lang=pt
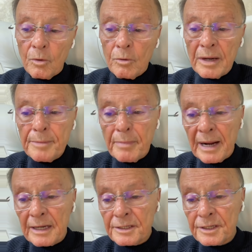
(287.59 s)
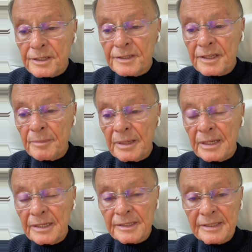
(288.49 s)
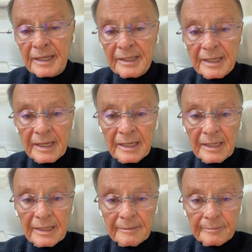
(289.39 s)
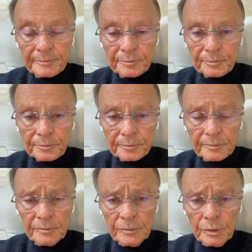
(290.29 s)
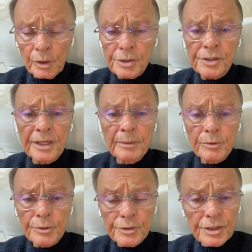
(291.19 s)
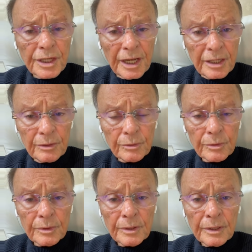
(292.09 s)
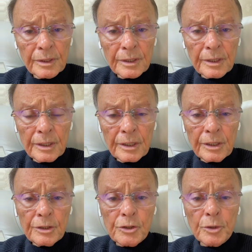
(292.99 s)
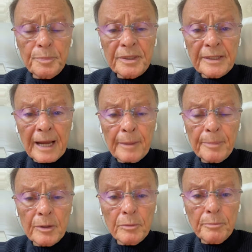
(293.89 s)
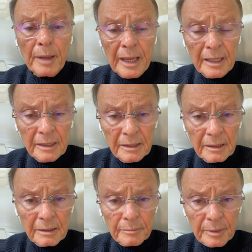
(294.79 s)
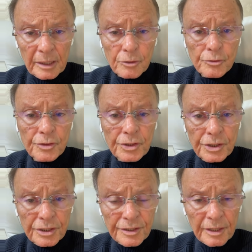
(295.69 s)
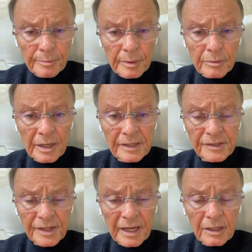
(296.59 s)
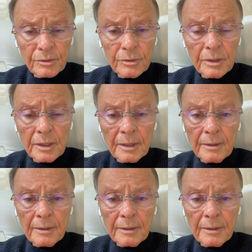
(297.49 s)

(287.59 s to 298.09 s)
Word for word: Com a imagem e semelhança dele, nós temos o direito de optar pelo bem, pela justiça, pelo que é certo,